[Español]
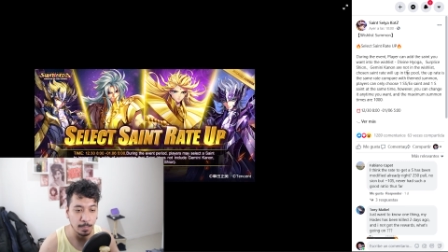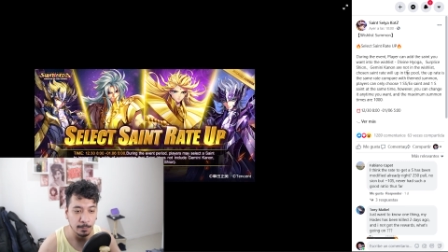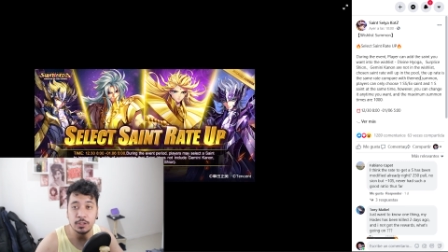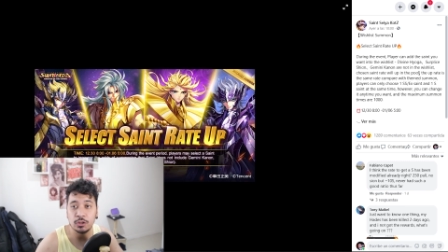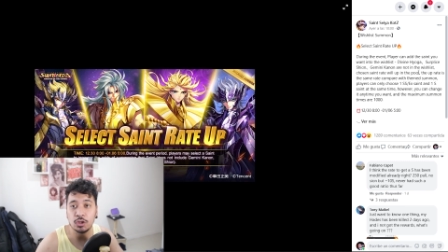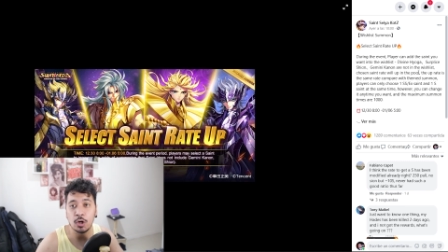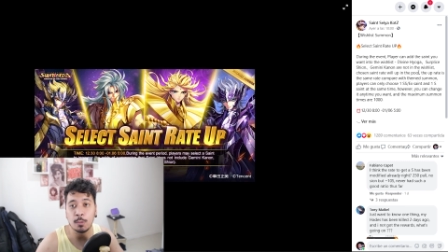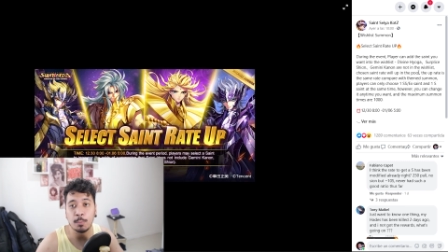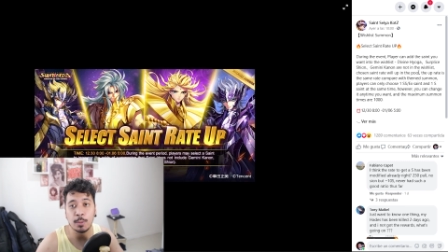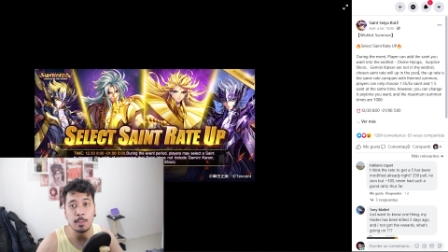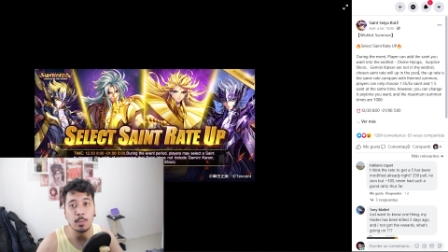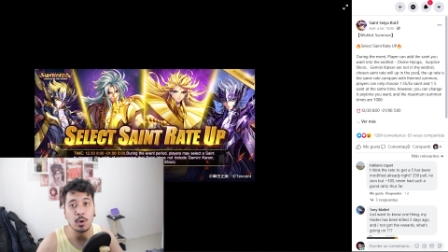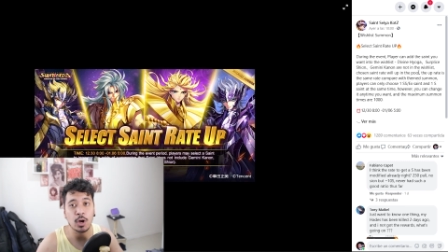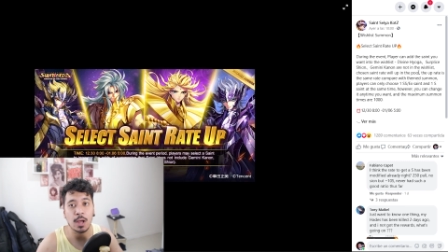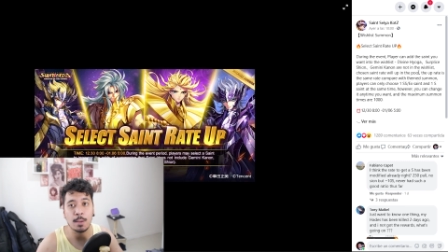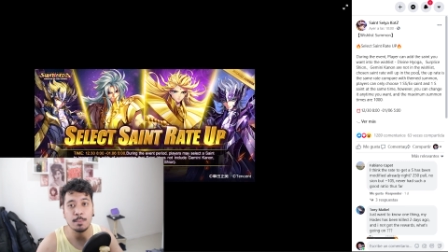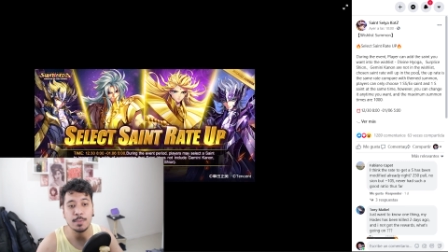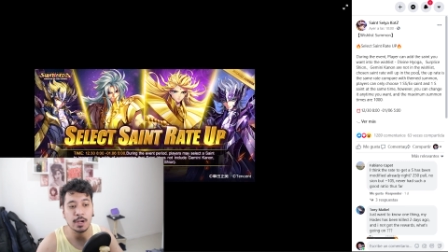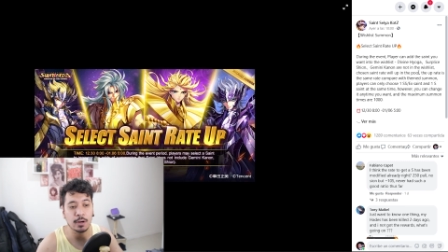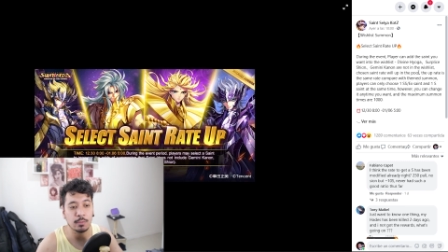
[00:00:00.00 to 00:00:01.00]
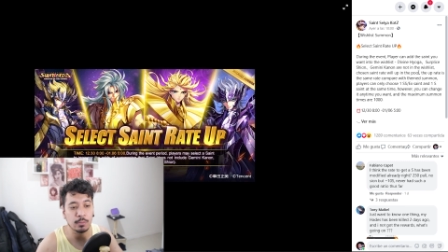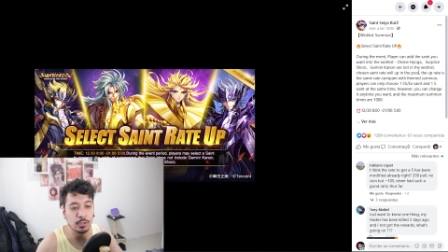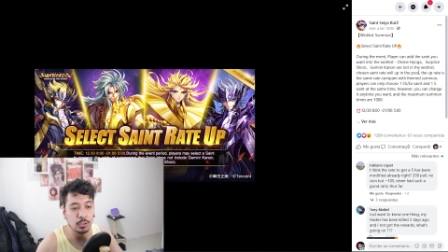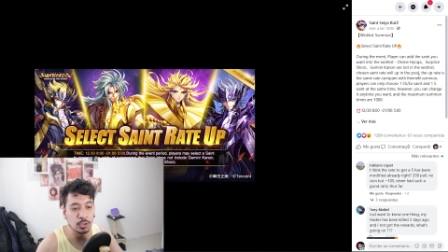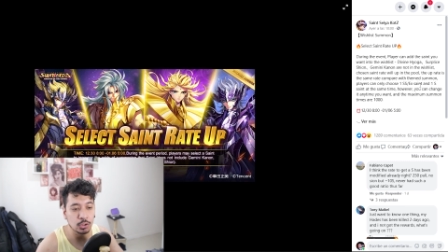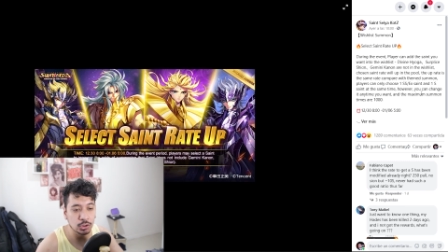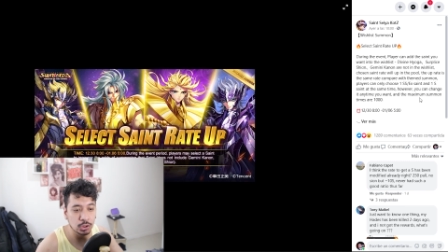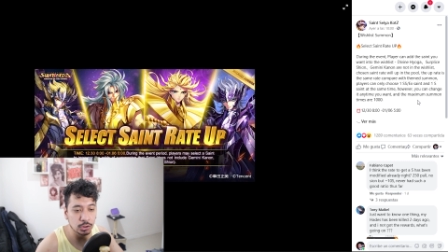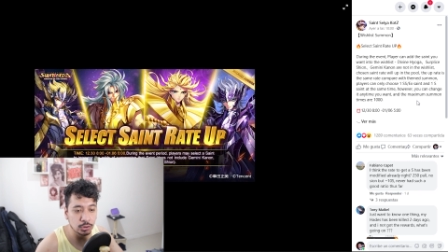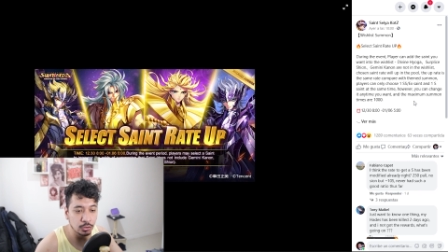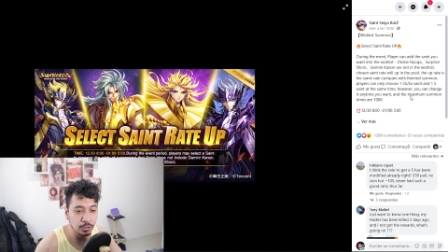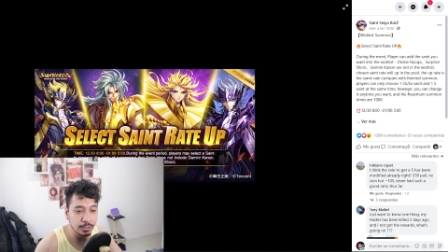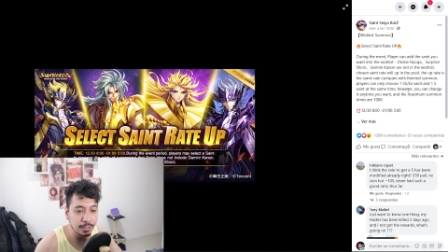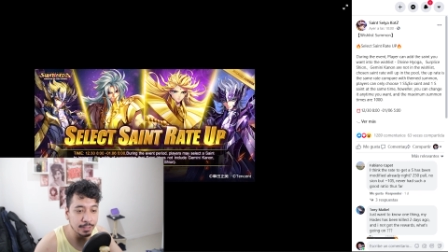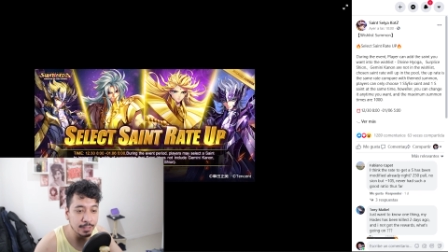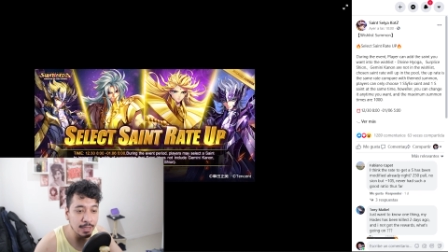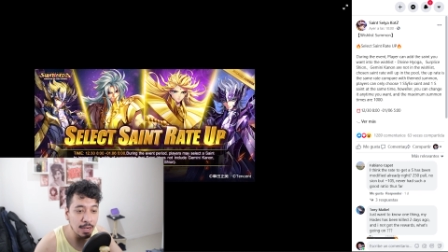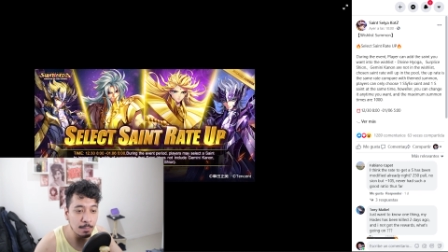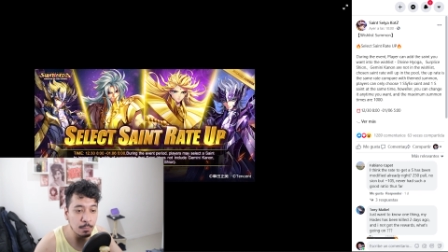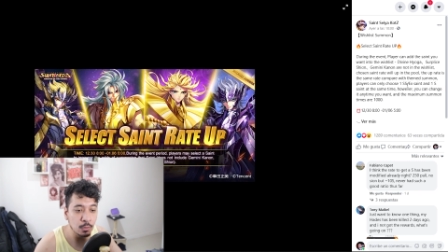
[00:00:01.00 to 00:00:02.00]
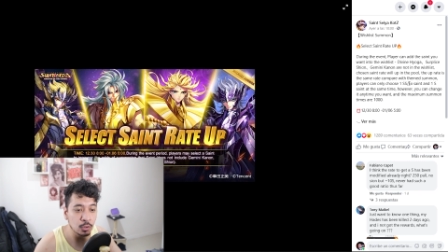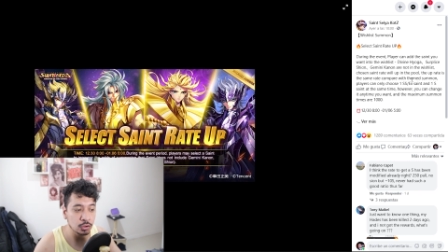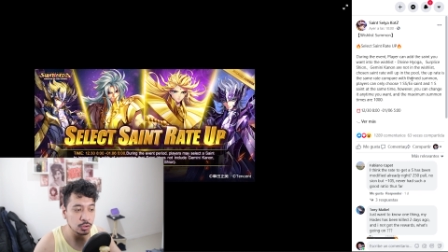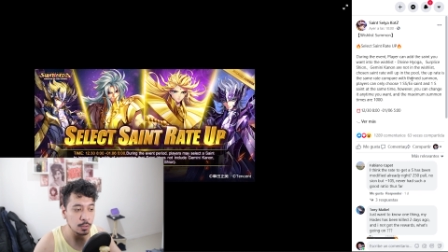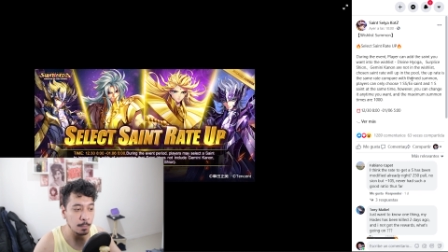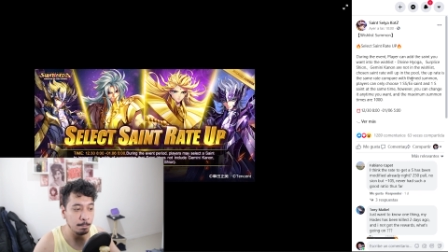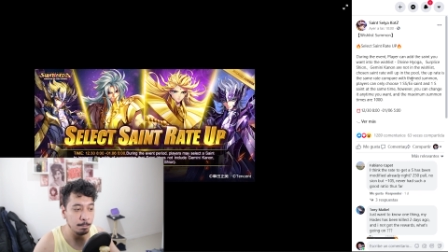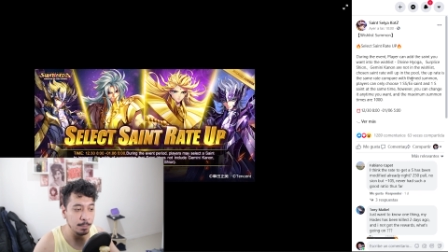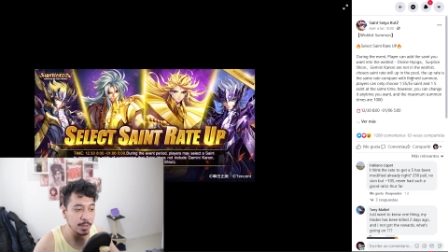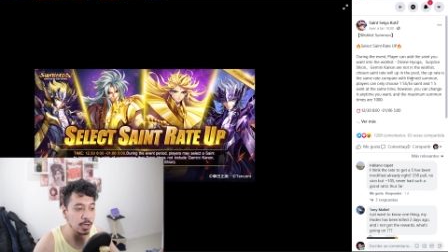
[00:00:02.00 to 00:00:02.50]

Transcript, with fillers: Esto lo podemos cambiar cuando nosotros querramos,